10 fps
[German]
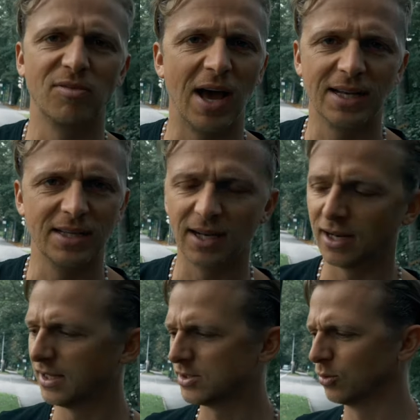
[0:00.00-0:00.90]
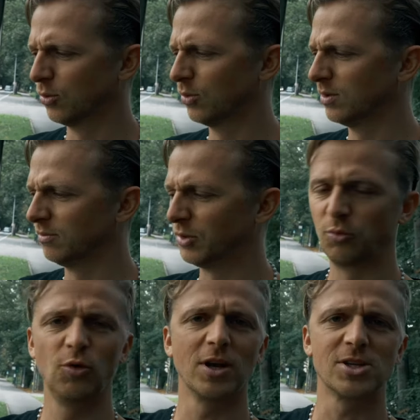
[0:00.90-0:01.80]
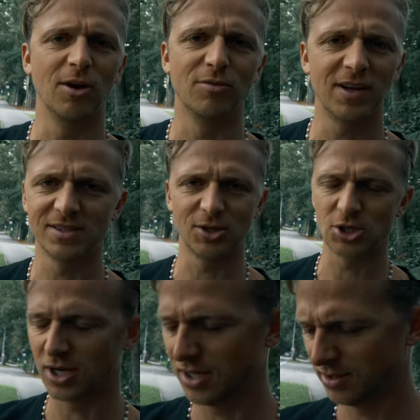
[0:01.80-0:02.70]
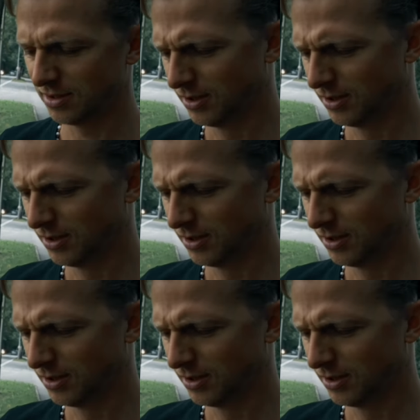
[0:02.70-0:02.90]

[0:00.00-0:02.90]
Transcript: fragen die dann halt so äh, Führerschein und Fahrzeugschein.